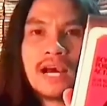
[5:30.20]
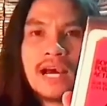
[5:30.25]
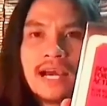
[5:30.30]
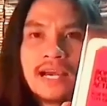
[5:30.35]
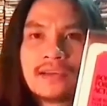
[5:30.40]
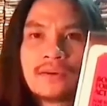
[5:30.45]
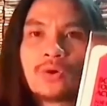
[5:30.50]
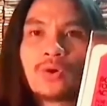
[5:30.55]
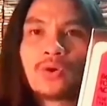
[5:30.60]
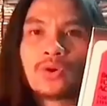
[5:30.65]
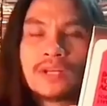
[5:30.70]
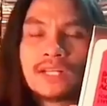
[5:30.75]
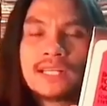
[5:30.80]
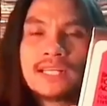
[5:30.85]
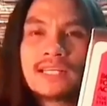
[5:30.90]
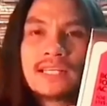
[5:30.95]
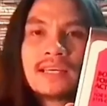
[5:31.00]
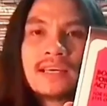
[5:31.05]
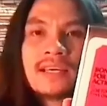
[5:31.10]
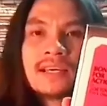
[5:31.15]
Your Eye
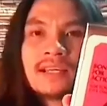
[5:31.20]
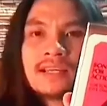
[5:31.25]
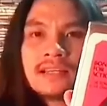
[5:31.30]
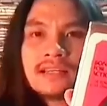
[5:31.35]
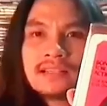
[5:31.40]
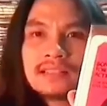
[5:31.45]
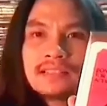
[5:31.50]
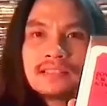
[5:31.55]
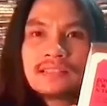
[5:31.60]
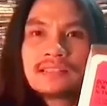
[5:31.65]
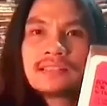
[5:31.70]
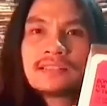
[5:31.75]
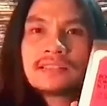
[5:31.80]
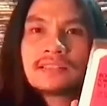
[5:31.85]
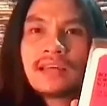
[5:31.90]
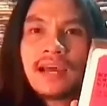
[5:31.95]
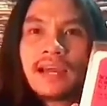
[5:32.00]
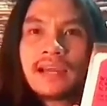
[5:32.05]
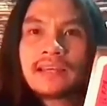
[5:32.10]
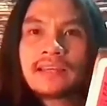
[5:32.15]
Only หรือชื่อ
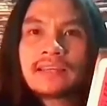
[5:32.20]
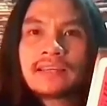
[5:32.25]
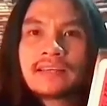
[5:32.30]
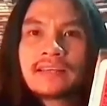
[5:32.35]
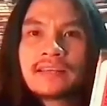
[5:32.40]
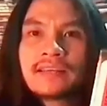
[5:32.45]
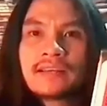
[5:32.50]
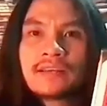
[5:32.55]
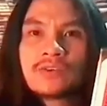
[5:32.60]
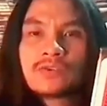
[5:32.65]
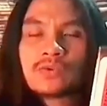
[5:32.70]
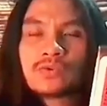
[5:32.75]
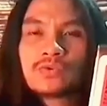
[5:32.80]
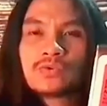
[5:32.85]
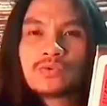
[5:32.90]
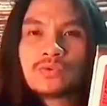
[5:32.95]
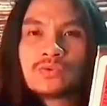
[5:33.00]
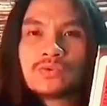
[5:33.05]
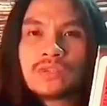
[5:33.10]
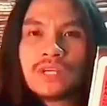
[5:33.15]
ไทย
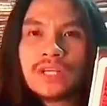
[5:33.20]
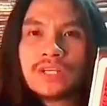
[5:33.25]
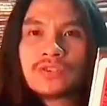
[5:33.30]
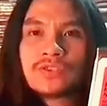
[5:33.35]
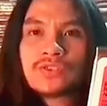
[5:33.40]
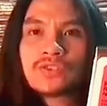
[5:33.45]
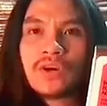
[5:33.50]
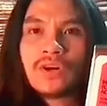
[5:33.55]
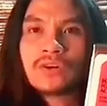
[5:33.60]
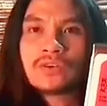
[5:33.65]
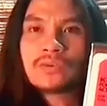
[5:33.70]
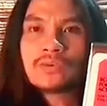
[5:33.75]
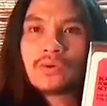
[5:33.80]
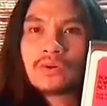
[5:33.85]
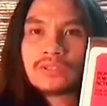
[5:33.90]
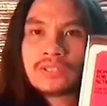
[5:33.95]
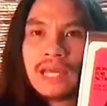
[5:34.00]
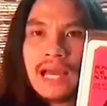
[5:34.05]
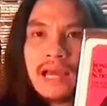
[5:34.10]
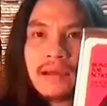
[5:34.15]
007 เจาะดว
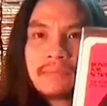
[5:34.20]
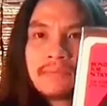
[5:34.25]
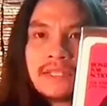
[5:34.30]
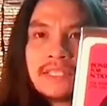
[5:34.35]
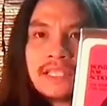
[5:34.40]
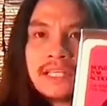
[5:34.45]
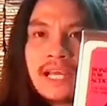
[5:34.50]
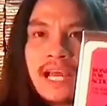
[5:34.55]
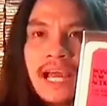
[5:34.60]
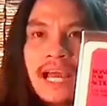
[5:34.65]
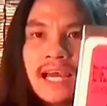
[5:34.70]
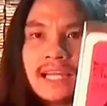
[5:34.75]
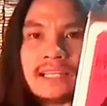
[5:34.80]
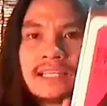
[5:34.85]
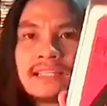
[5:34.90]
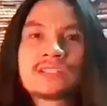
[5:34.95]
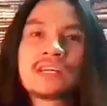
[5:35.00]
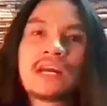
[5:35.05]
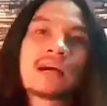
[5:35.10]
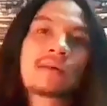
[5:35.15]
งตาเพชฌฆาต
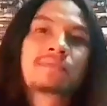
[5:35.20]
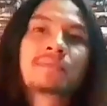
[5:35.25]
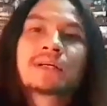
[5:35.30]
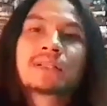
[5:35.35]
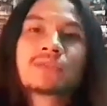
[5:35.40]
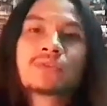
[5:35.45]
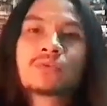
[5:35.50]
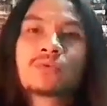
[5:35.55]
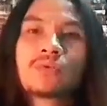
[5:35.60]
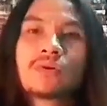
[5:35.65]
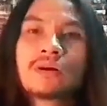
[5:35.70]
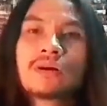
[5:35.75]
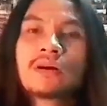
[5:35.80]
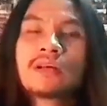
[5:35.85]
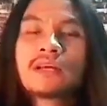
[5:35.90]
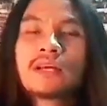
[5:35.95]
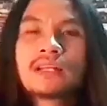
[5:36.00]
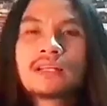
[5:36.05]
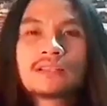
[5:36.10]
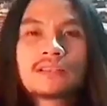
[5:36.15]
ฉากเปิดตัว
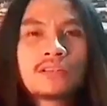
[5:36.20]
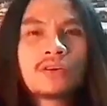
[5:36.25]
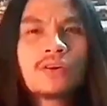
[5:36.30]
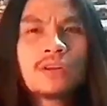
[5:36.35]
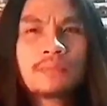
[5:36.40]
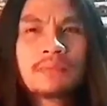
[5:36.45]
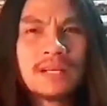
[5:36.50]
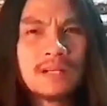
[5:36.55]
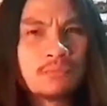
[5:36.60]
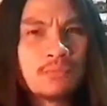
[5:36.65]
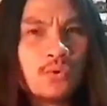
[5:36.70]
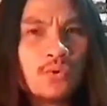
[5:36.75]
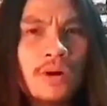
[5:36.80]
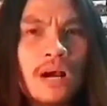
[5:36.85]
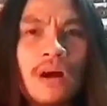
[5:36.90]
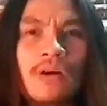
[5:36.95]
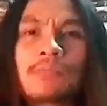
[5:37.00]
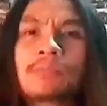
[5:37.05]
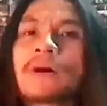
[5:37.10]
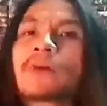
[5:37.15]
ต้องระเบิดภู
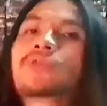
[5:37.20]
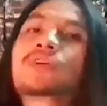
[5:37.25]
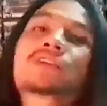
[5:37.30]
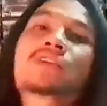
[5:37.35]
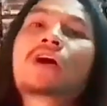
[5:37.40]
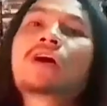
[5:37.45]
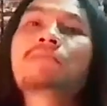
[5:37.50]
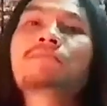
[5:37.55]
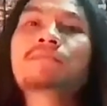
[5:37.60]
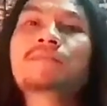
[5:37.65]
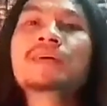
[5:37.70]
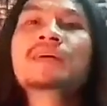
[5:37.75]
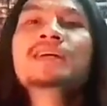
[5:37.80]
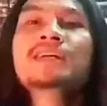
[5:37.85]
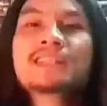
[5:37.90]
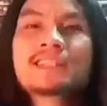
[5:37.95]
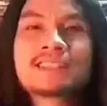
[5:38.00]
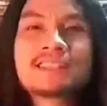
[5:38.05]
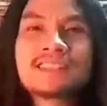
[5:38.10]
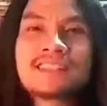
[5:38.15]
เขาเผากระท่อม
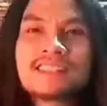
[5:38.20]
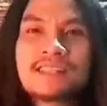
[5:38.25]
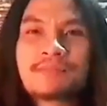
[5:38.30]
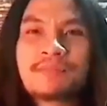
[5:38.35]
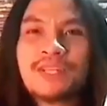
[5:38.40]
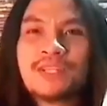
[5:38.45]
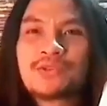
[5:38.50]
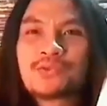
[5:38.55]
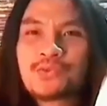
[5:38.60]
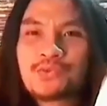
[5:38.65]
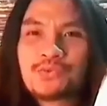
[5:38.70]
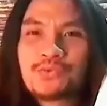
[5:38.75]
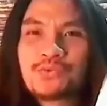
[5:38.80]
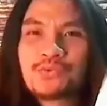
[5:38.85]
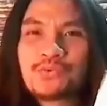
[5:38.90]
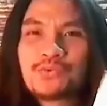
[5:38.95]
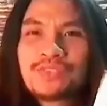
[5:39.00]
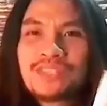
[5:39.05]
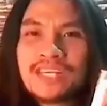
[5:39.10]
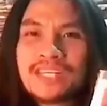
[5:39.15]
ถึงจะเป็น
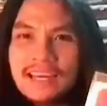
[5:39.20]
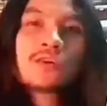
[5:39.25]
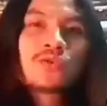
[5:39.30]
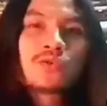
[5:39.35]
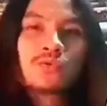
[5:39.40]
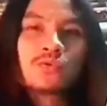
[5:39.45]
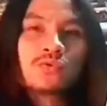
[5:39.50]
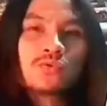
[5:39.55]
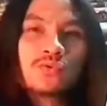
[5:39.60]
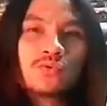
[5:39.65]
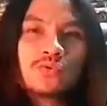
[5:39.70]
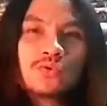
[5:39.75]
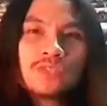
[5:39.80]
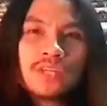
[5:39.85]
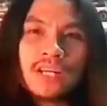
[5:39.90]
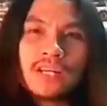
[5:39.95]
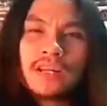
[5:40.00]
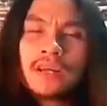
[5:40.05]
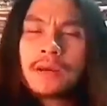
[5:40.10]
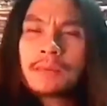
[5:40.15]
007
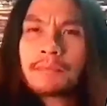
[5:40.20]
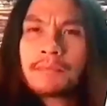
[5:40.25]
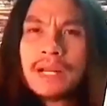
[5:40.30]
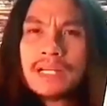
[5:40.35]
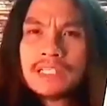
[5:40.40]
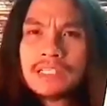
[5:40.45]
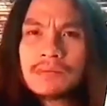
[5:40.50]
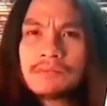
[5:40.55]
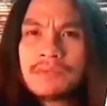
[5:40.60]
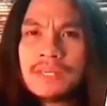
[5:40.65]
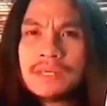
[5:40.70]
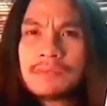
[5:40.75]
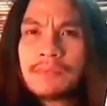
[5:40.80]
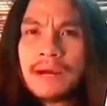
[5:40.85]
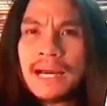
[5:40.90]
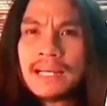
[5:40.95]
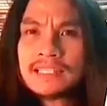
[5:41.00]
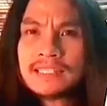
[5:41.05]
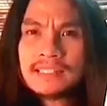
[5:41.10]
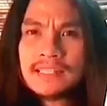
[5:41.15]
007 มักจะมี
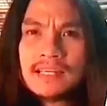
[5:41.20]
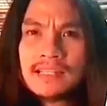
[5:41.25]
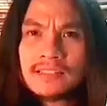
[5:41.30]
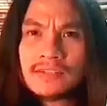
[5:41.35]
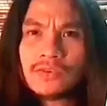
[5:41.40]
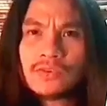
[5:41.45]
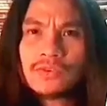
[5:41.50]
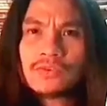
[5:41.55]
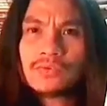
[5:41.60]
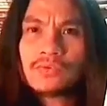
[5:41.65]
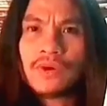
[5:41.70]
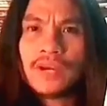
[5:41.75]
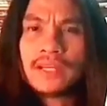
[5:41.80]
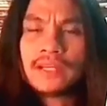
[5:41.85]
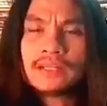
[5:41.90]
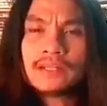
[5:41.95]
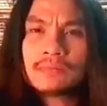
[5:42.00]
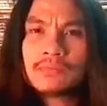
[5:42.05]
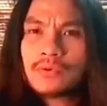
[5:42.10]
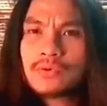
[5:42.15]
พาร์ทเนอร์สว
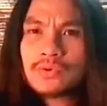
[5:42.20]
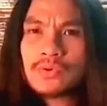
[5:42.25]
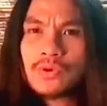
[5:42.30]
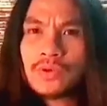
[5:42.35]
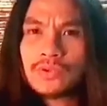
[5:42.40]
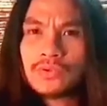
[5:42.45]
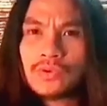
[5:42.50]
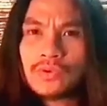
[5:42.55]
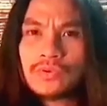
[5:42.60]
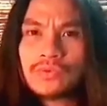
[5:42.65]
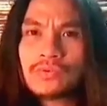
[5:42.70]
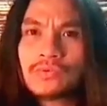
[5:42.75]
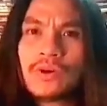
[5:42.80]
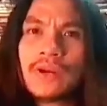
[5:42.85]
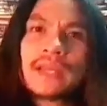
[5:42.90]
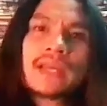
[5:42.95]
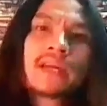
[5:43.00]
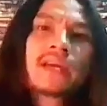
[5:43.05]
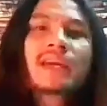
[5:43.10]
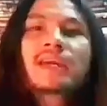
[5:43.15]
ยๆ หรือผู้ช่วยส
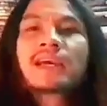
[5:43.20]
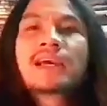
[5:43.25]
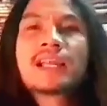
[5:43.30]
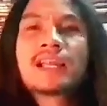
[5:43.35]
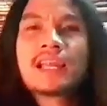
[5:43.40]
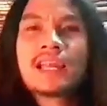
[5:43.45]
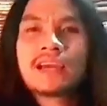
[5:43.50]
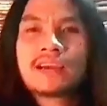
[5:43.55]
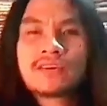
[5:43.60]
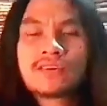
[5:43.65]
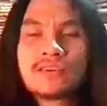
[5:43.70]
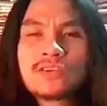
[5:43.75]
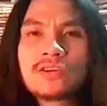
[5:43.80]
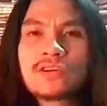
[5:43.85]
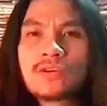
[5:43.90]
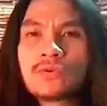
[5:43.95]
วยๆ และก็